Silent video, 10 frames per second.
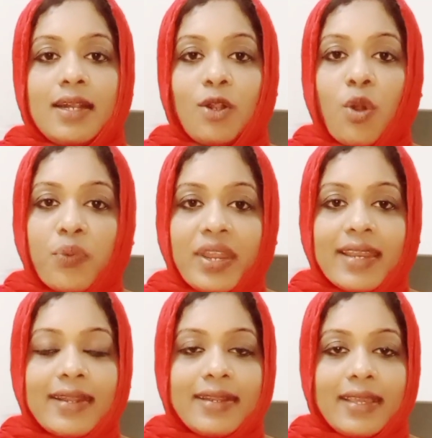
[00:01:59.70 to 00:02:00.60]

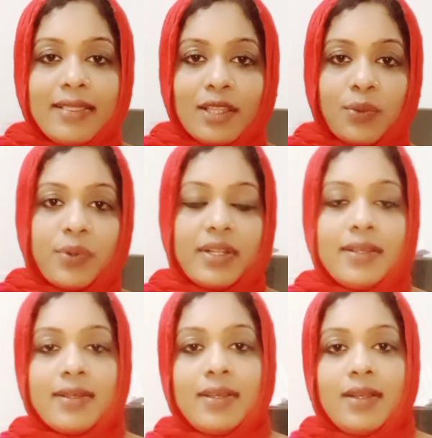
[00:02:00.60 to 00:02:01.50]
கோவினன்ட் இந்த ஒரு
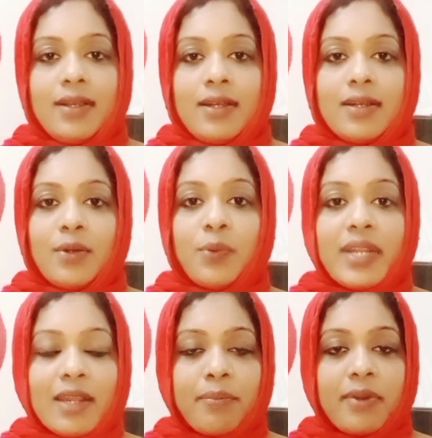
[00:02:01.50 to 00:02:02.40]
உடன்